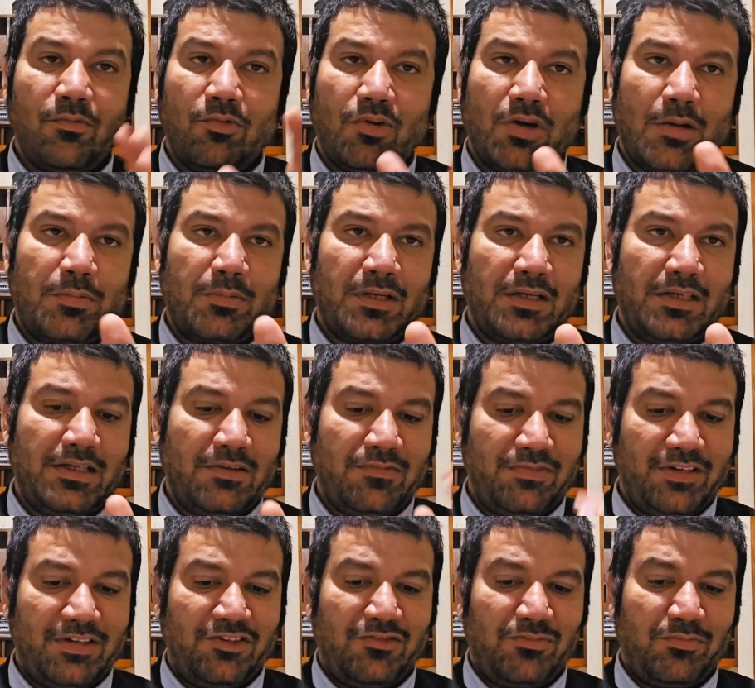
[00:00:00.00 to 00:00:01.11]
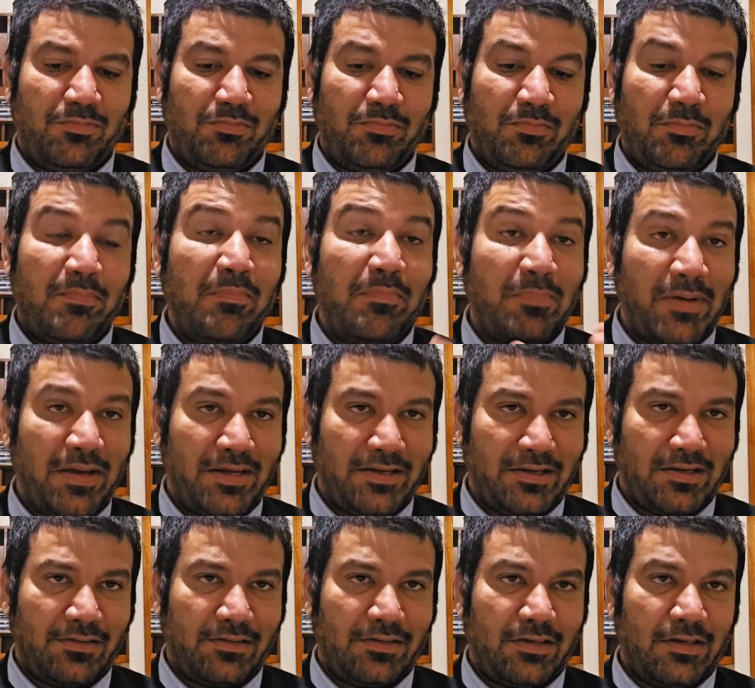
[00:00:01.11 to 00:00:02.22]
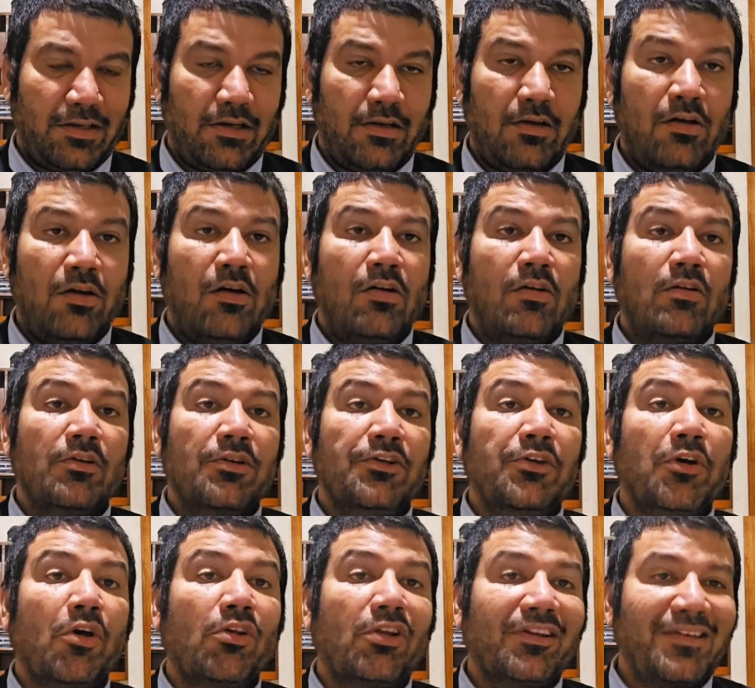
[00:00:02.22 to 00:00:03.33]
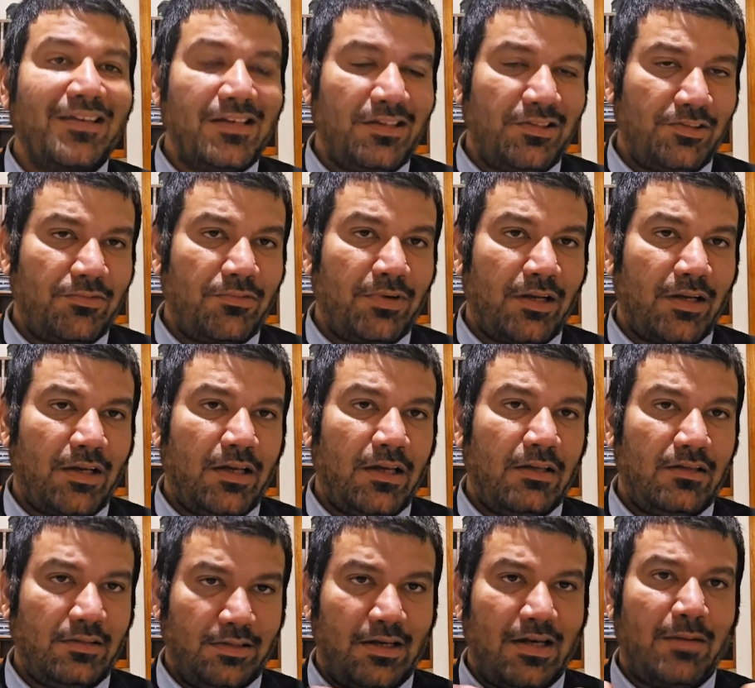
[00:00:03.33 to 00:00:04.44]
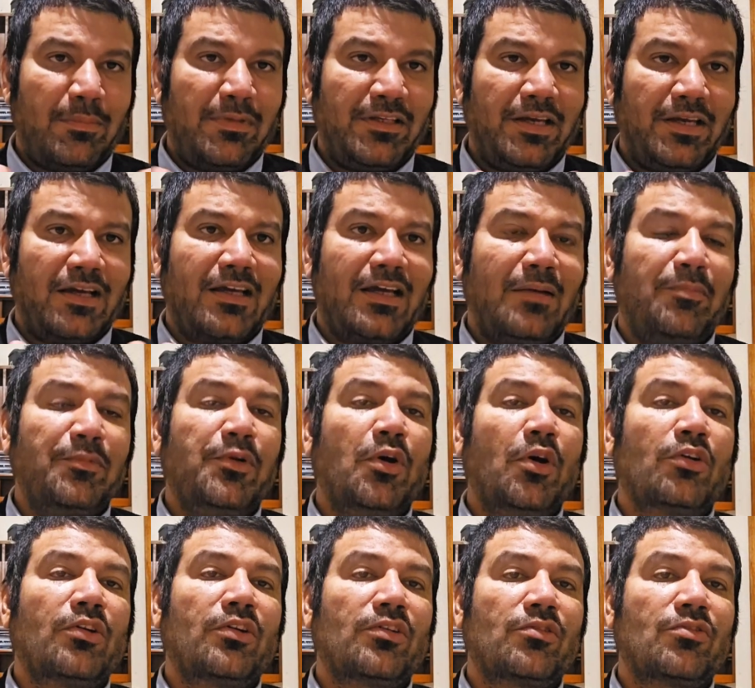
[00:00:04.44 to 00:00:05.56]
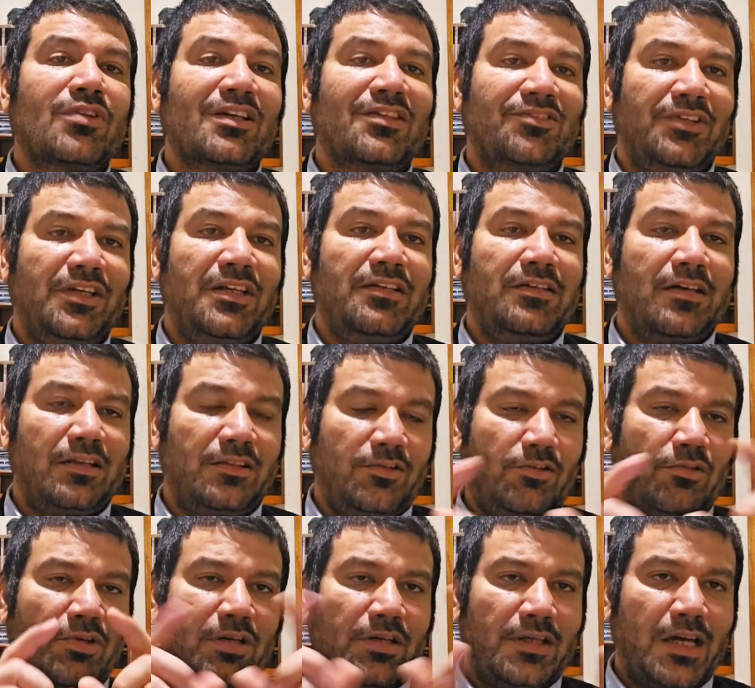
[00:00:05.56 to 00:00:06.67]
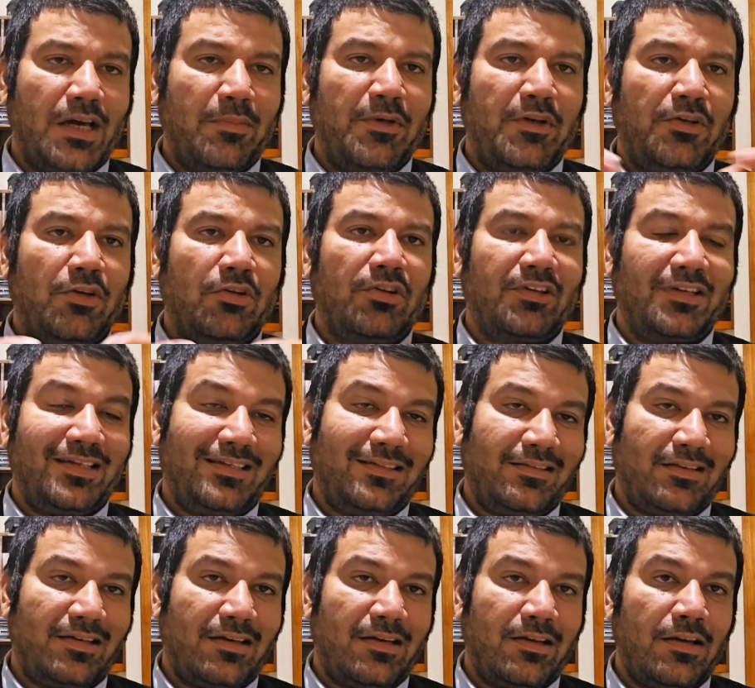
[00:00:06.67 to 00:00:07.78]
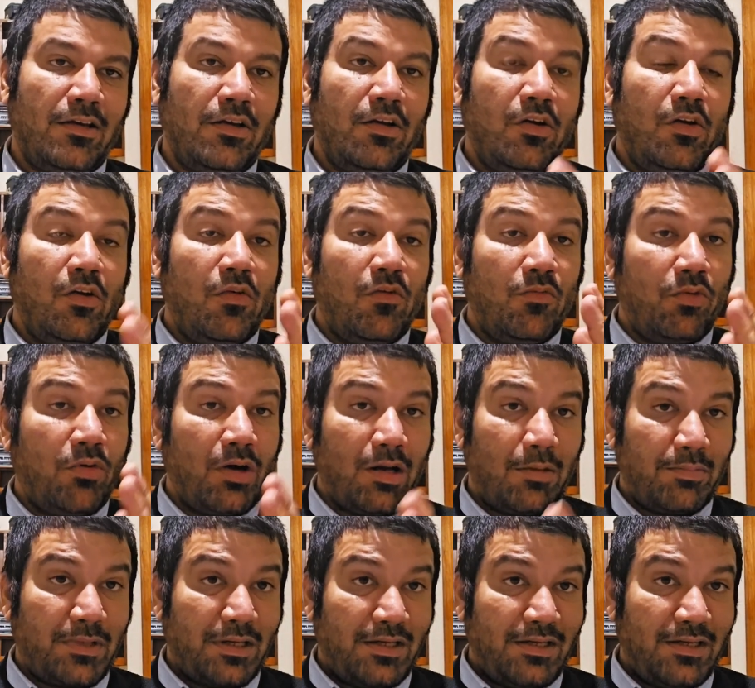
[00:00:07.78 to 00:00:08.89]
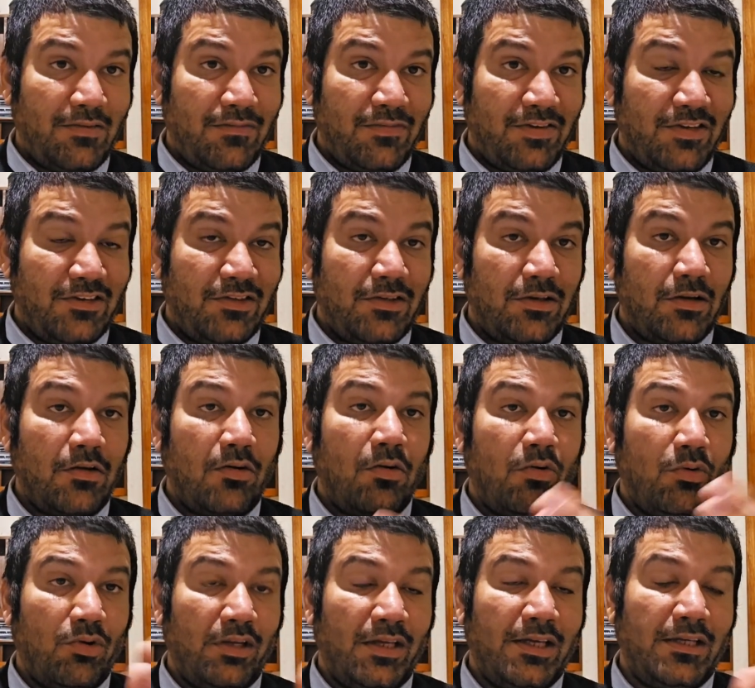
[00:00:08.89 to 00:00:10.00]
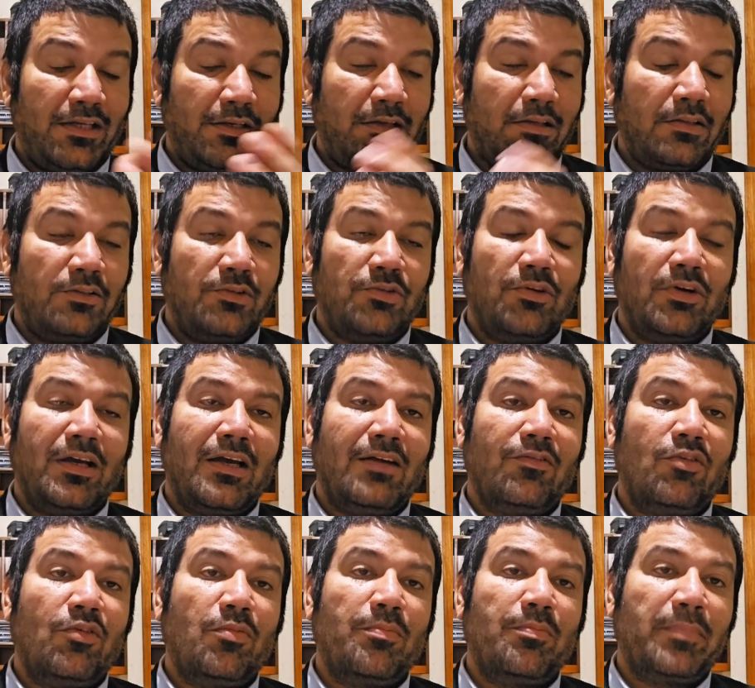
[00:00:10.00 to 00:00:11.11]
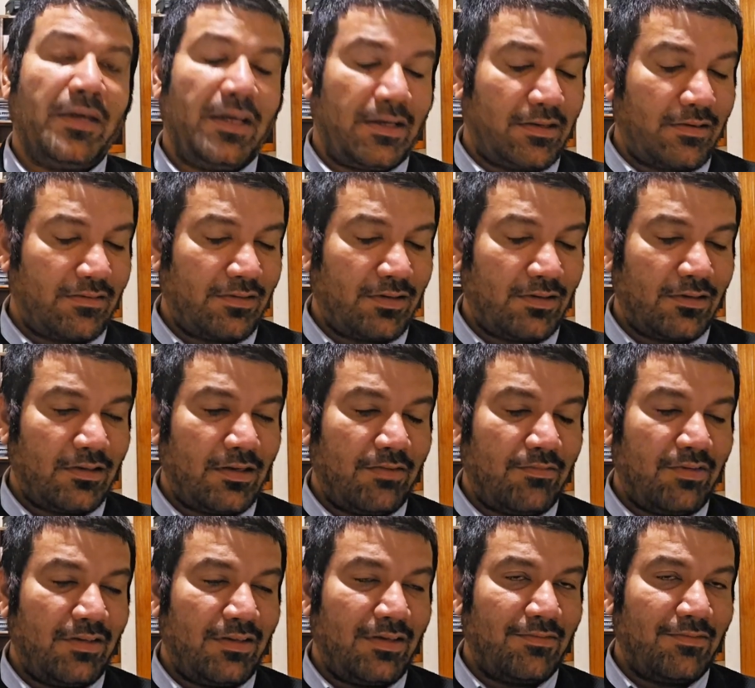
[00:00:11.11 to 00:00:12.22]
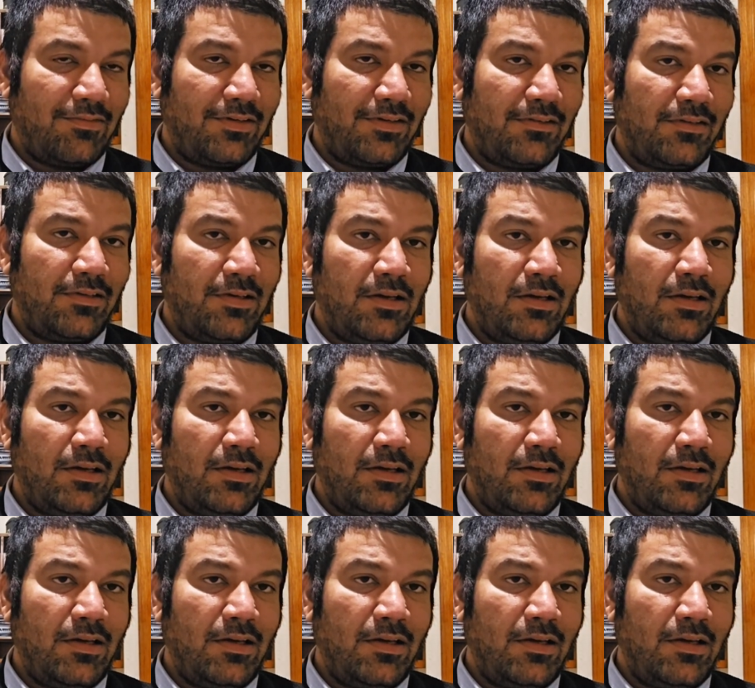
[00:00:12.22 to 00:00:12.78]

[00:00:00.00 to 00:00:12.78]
वो आपके लिए फ़ीस पे कर देंगे डॉलर ईस्ट वाले यहाँ पे जाके आप डॉलर को एक्सचेंज करते हैं उनका नाम ही डॉलर ईस्ट है वो आपके लिए फ़ीस ऑनलाइन जो है वो पे कर सकते हैं वीज़ा फ़ीस